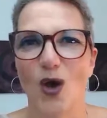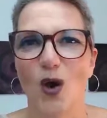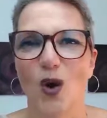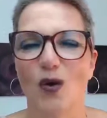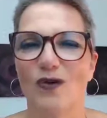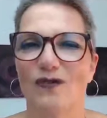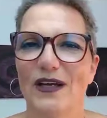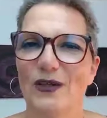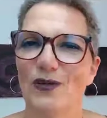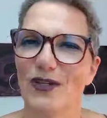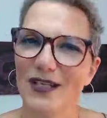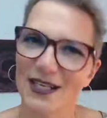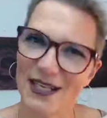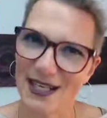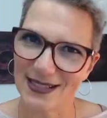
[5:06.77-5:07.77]
Und wenn du
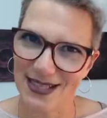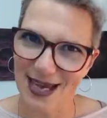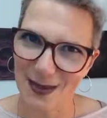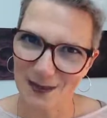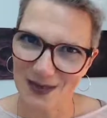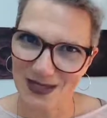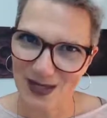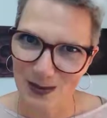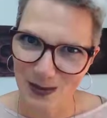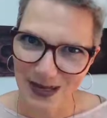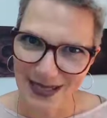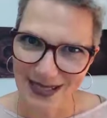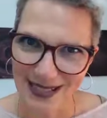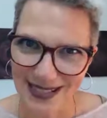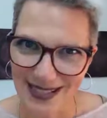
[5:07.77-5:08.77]
dich jetzt abends ins
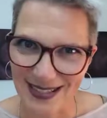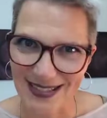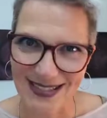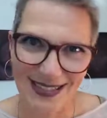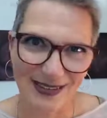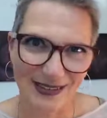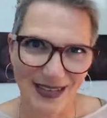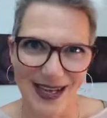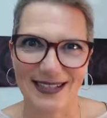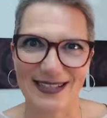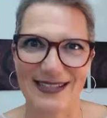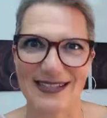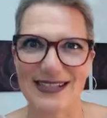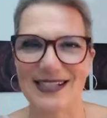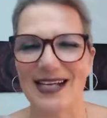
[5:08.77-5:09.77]
Bett legst, lade
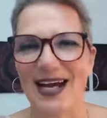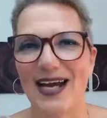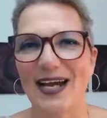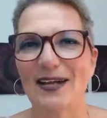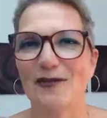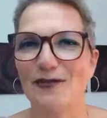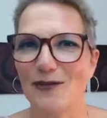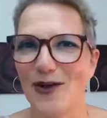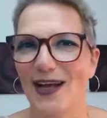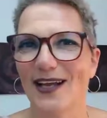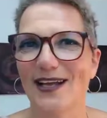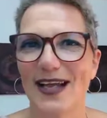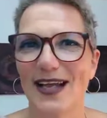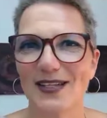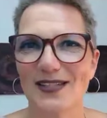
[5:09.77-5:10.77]
ich dich ein für ein
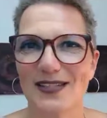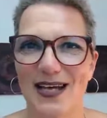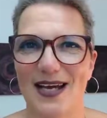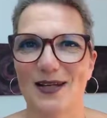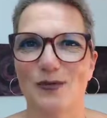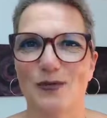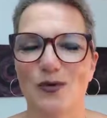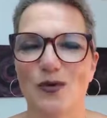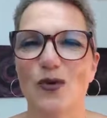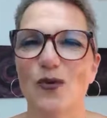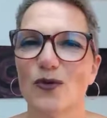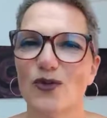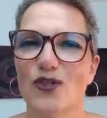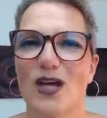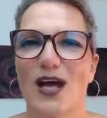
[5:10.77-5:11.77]
kleines Tagebuch
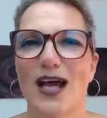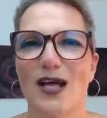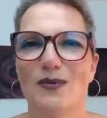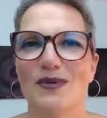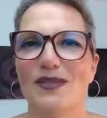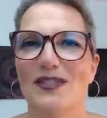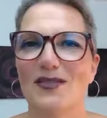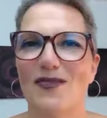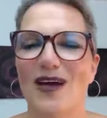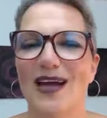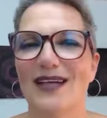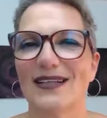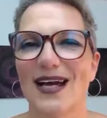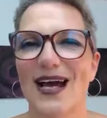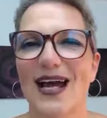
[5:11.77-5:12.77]
und schreibe zwei,
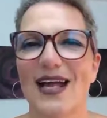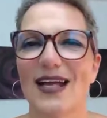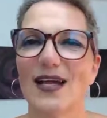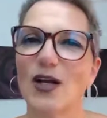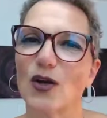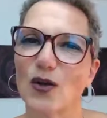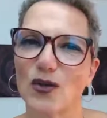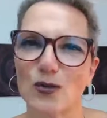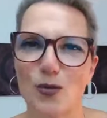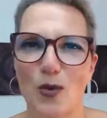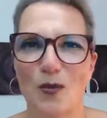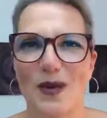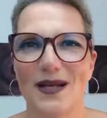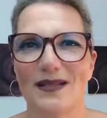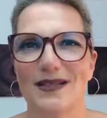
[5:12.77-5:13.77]
drei
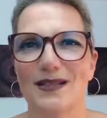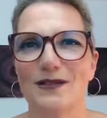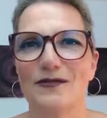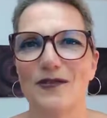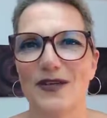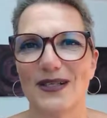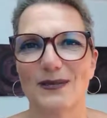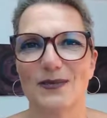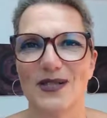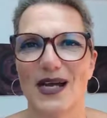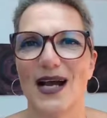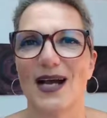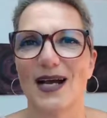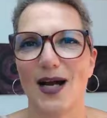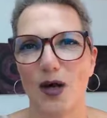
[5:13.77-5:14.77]
Glücksmomente von dem
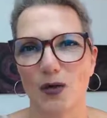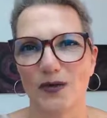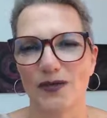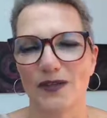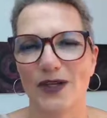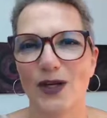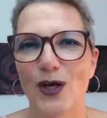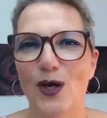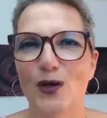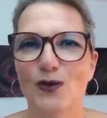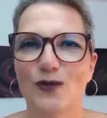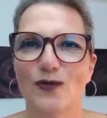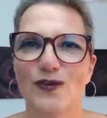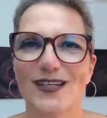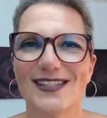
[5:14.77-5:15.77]
Tag auf. Und
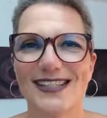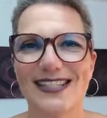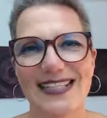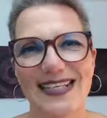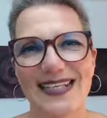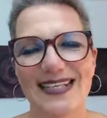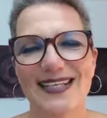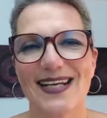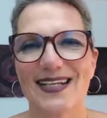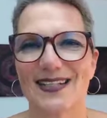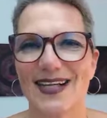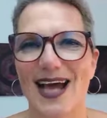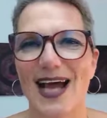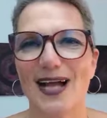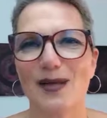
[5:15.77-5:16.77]
du wirst sehen, dein
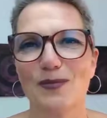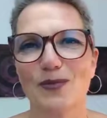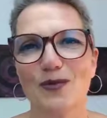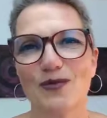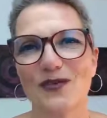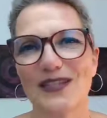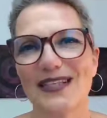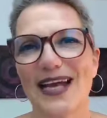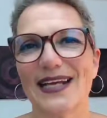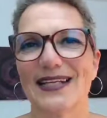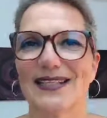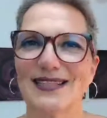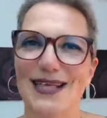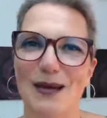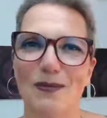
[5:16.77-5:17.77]
Tagebuch wird
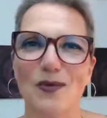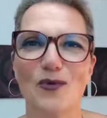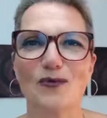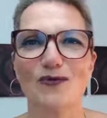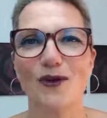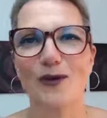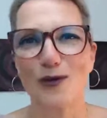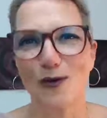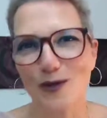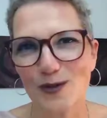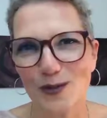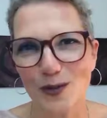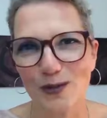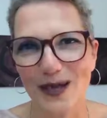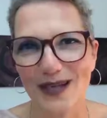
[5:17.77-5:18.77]
eine Sammlung von
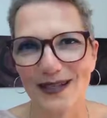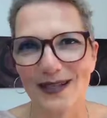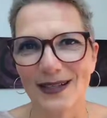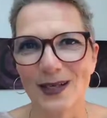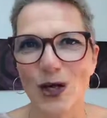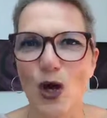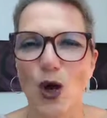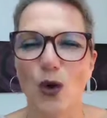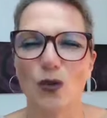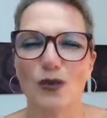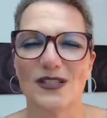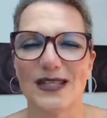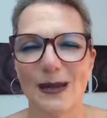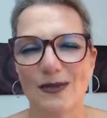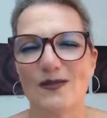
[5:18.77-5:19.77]
Glücksmomenten.
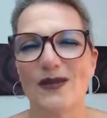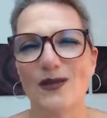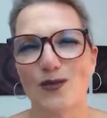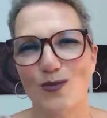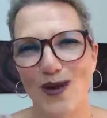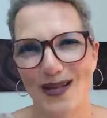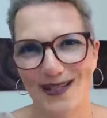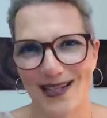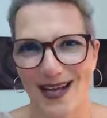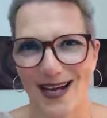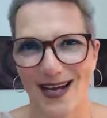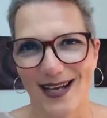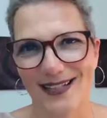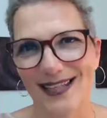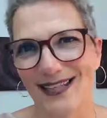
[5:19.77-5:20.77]
Und selbst wenn du mal einen
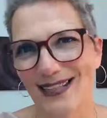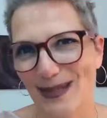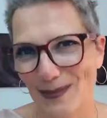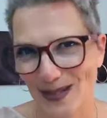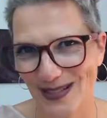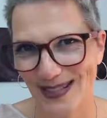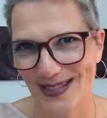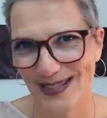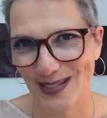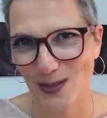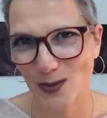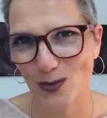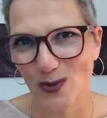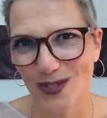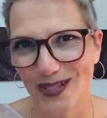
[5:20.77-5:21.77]
Tag hast, an dem es dir nicht
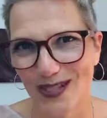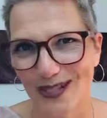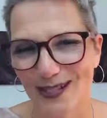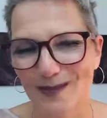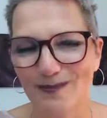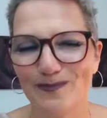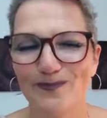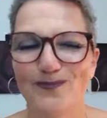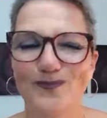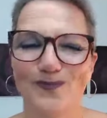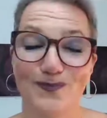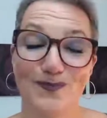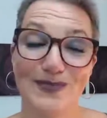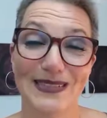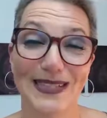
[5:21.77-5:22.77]
gut geht,
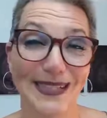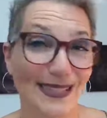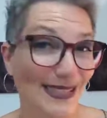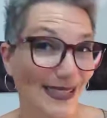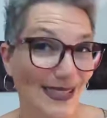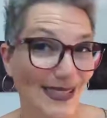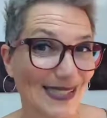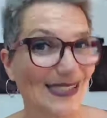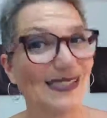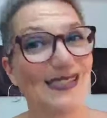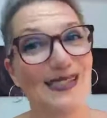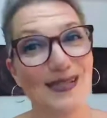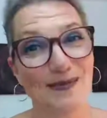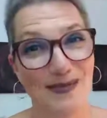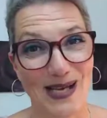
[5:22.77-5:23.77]
lies in
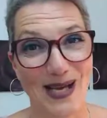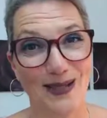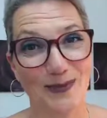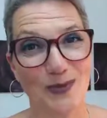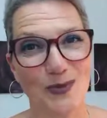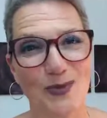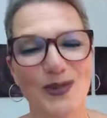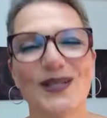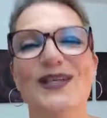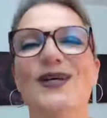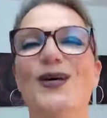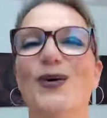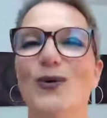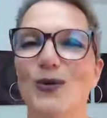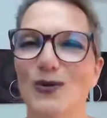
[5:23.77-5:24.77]
diesem Tagebuch
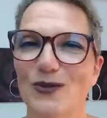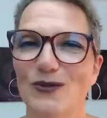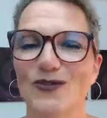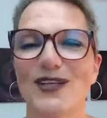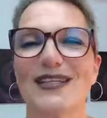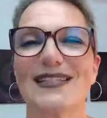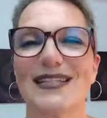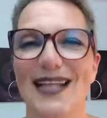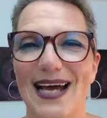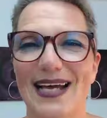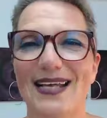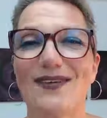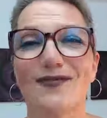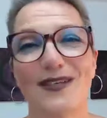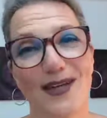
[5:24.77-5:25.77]
und du wirst
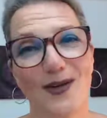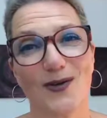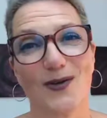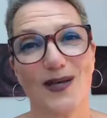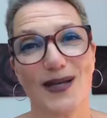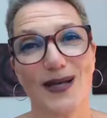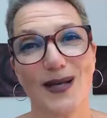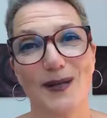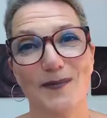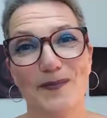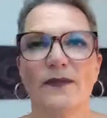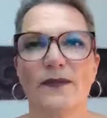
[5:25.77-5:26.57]
gleich wieder glücklicher.